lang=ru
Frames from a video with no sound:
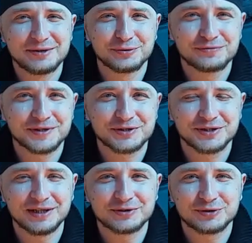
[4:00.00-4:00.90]
не
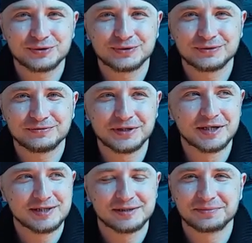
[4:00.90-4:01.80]
утверждал, что
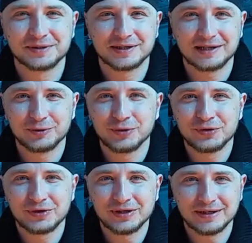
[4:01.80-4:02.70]
двигатель был
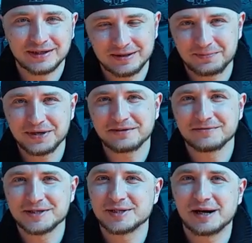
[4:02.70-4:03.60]
холодный, и это
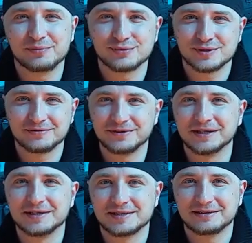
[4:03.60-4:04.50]
первый запуск
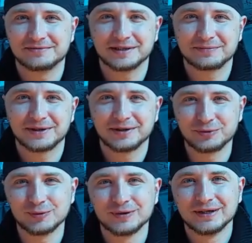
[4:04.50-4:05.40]
двигателя в этом
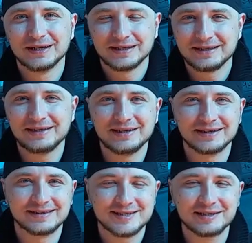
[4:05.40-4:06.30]
году.
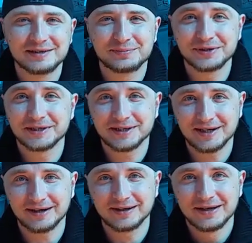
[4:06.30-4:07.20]
Нет, дело было
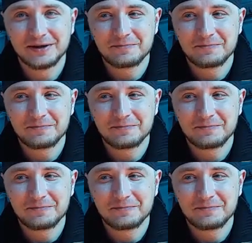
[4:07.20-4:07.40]
так.